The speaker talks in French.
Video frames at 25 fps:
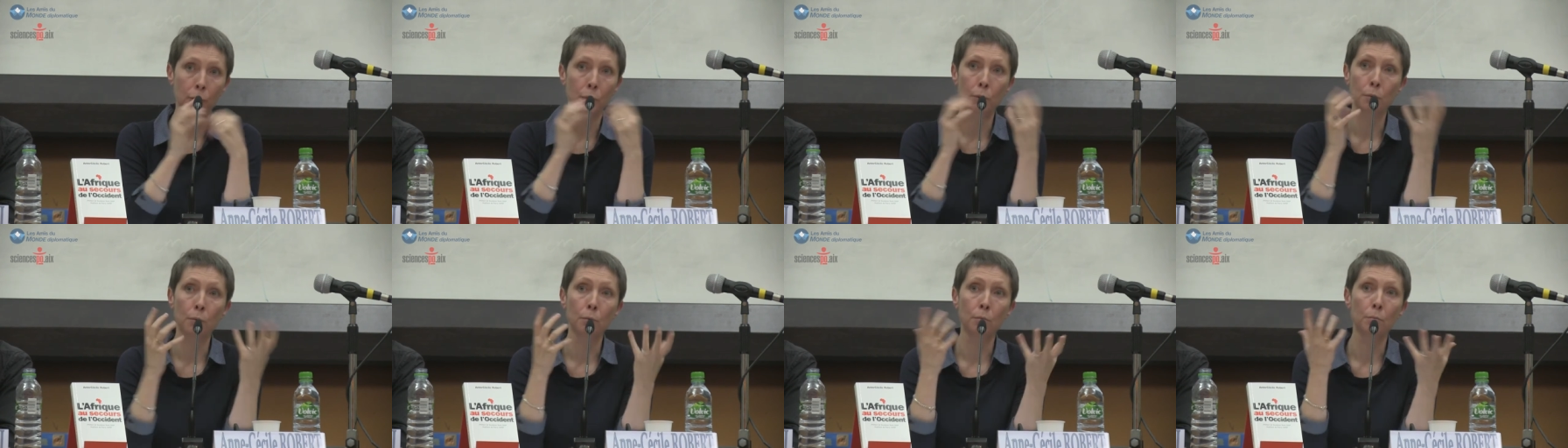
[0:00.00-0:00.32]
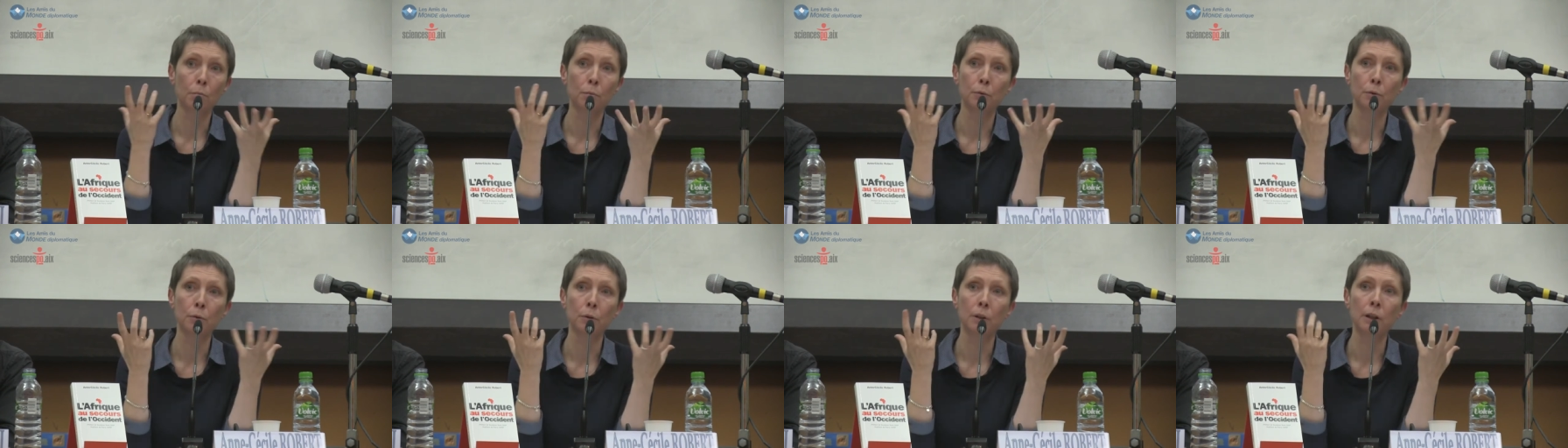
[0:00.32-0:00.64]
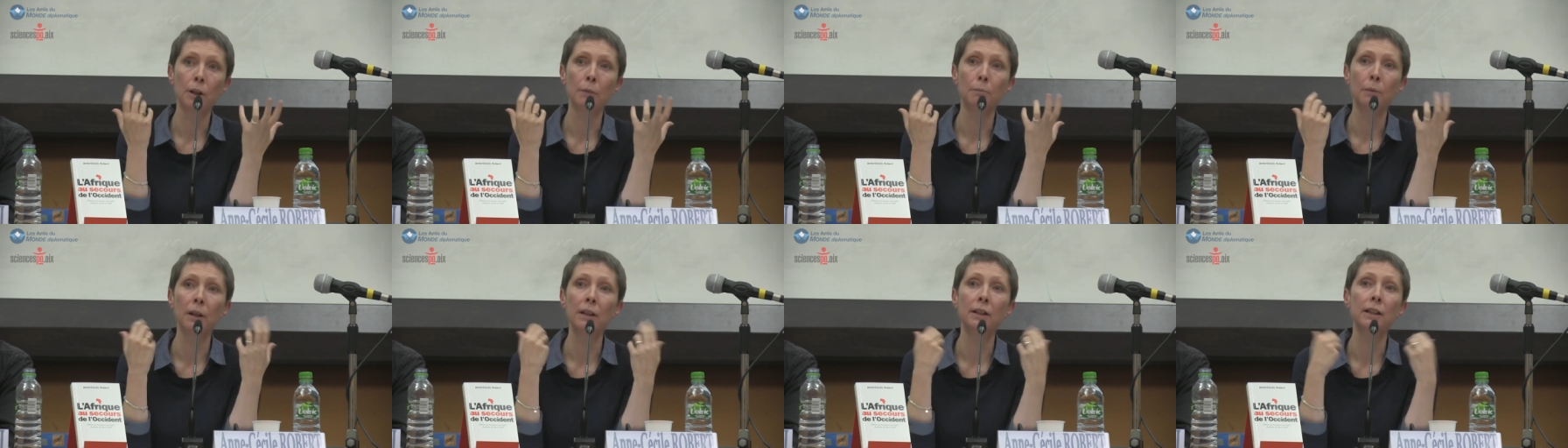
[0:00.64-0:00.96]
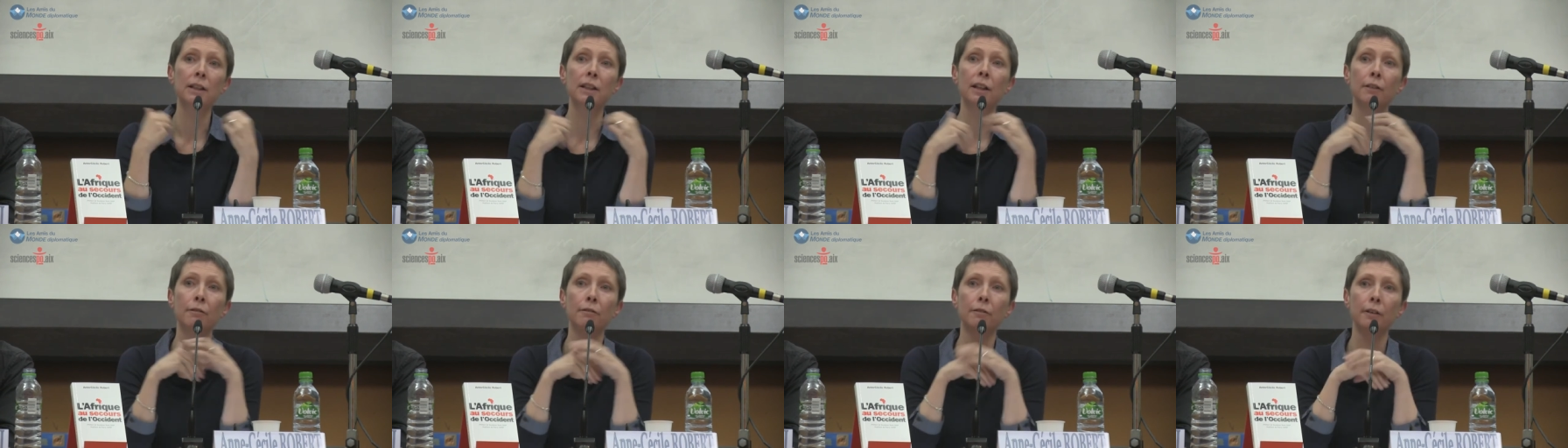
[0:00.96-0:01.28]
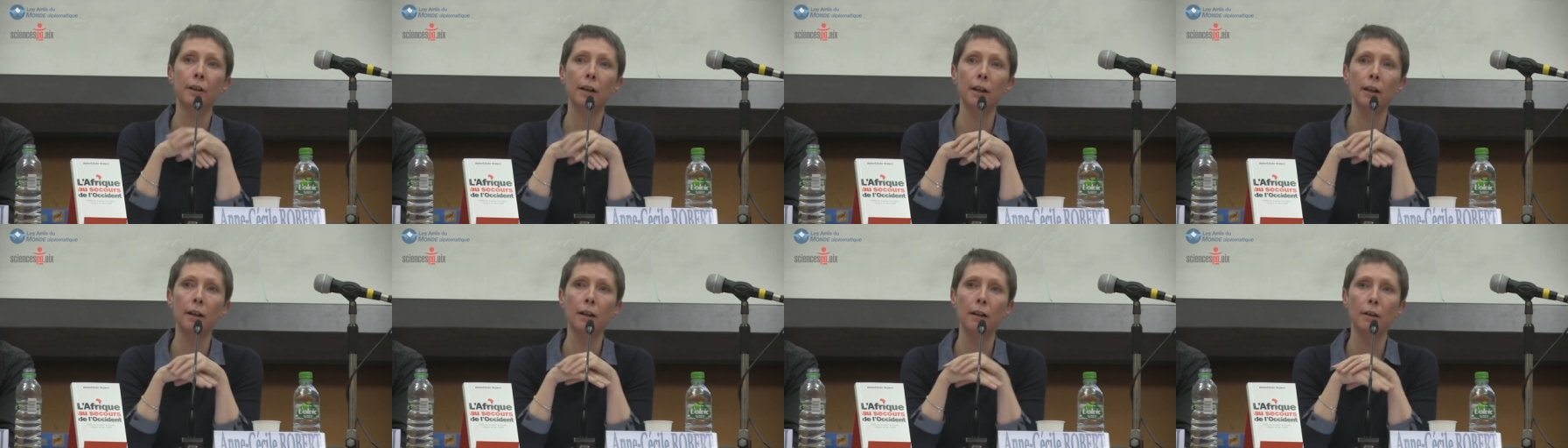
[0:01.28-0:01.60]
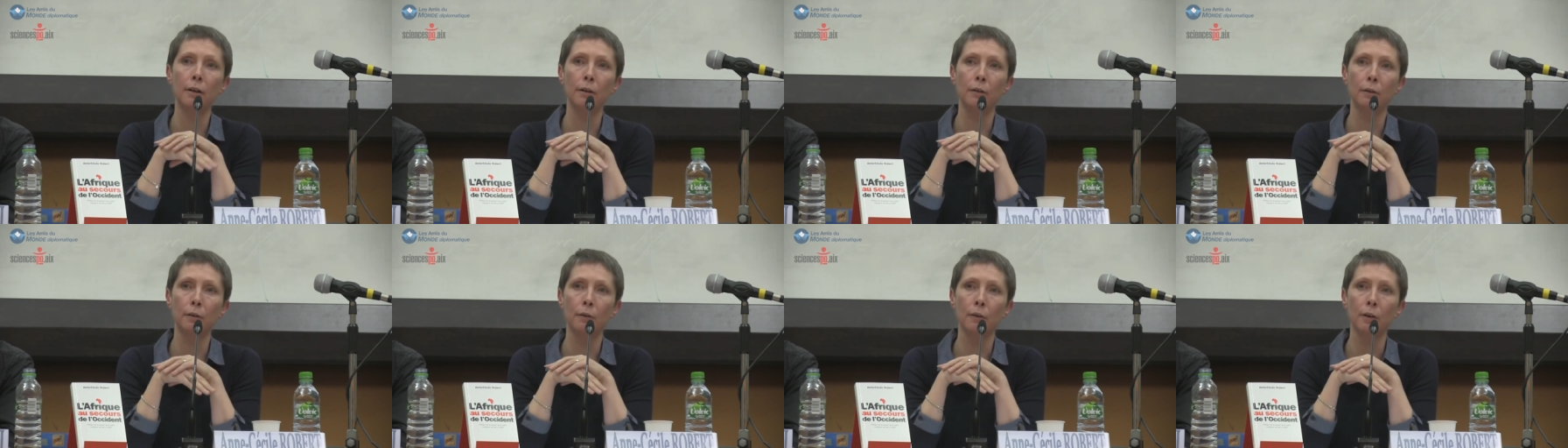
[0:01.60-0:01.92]
de, climat des
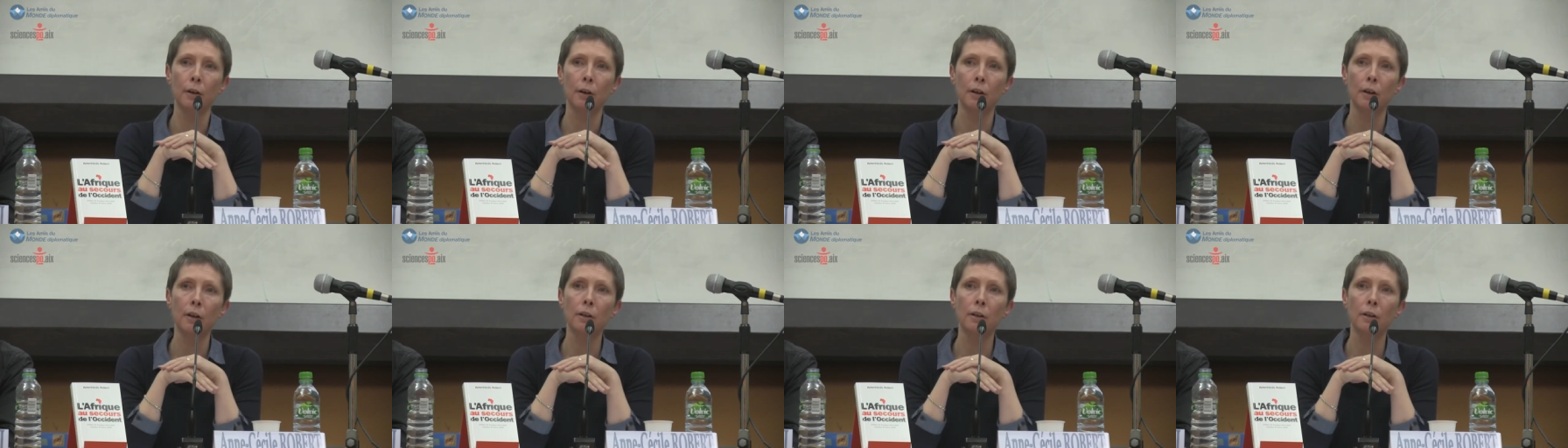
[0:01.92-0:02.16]
affaires, euh,